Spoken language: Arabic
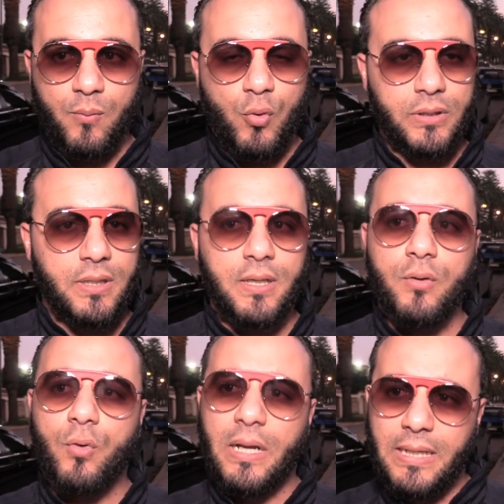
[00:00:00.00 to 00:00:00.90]
ديال
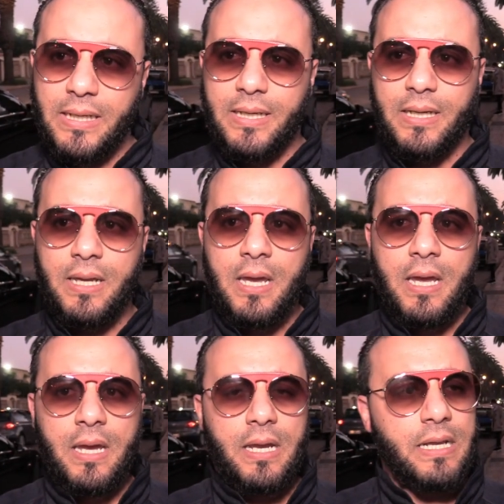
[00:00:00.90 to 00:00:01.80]
المواطنين وكذلك
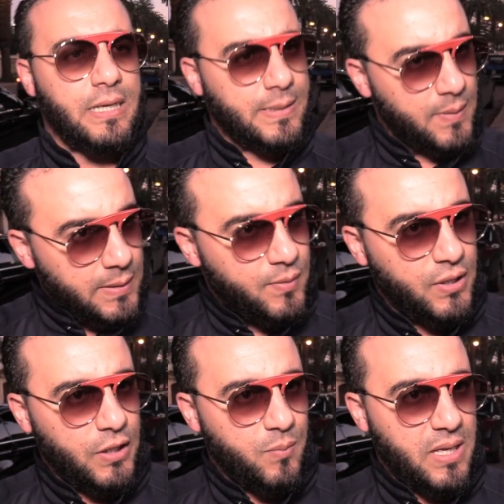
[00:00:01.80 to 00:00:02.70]
التزم حسب
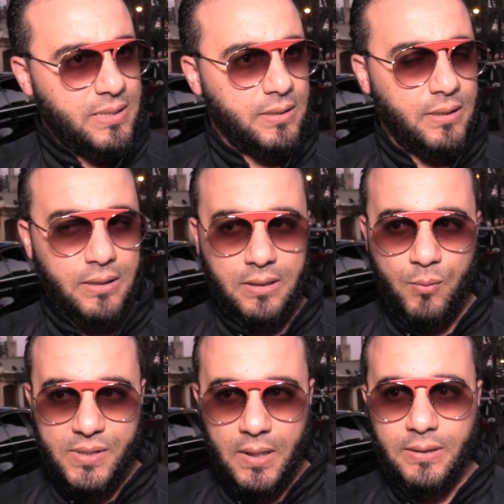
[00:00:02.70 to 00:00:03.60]
التعليمات ديال
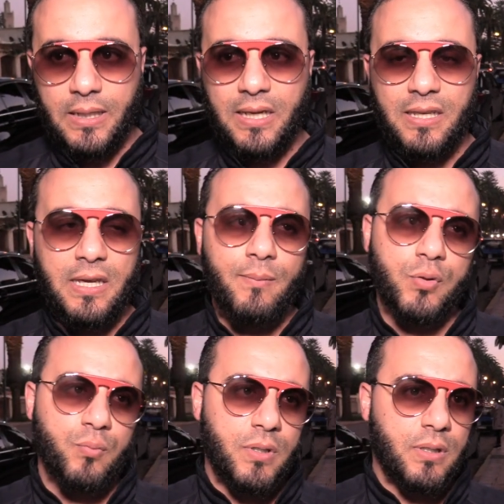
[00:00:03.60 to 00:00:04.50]
وزاره الداخليه
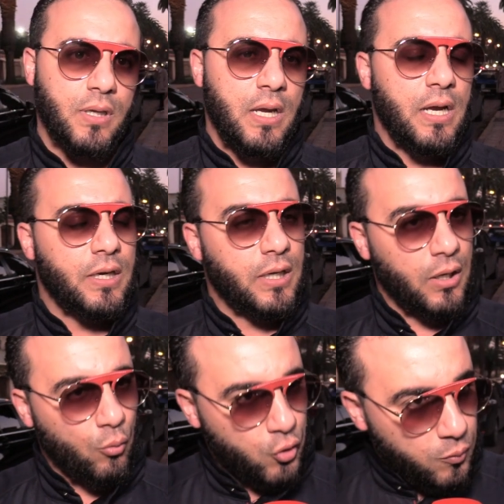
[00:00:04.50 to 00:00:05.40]
باش ما
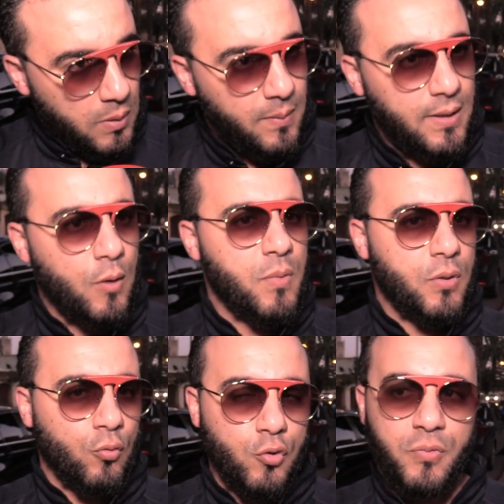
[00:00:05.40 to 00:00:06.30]
نخلقوش البلبله وما
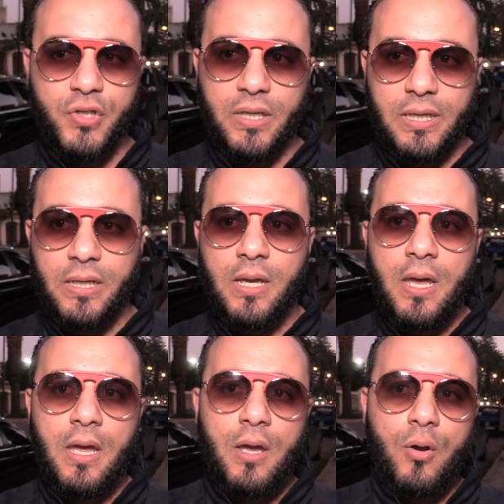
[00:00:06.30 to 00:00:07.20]
نديروش المشاكل
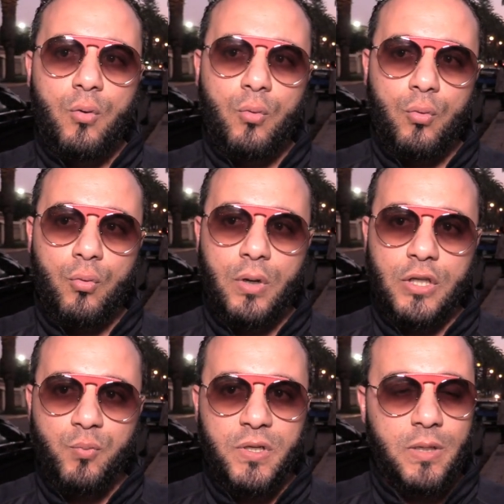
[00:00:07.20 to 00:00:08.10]

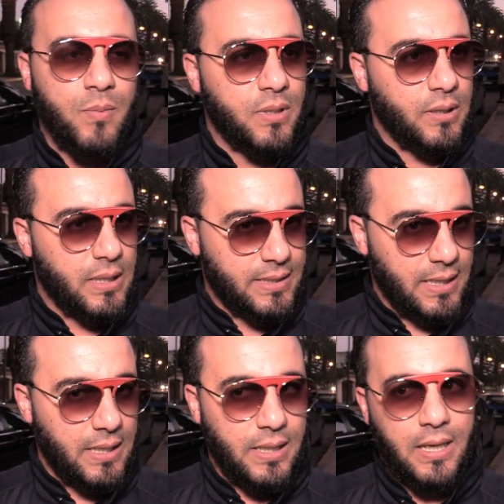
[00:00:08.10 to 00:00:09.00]
وكنتمنى من الله
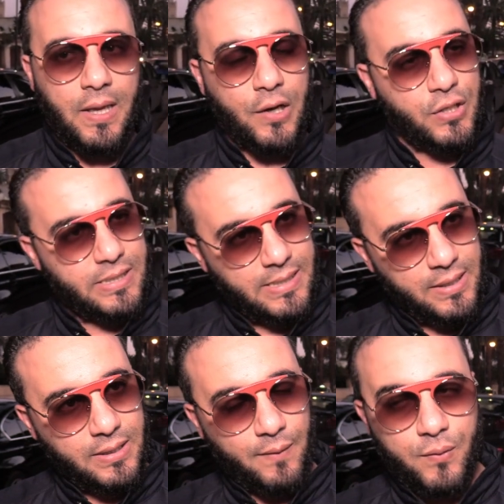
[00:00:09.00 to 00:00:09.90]
تعالى يخرج هذه
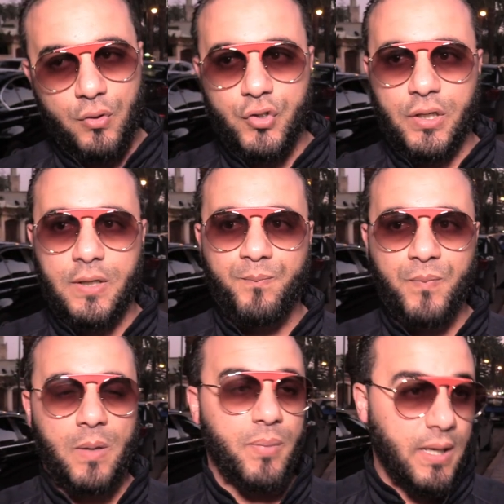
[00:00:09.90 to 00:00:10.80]
السنه 2020
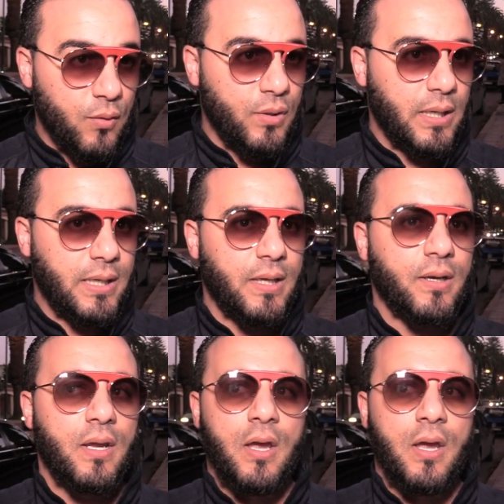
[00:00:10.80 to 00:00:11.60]
بخير وعلى خير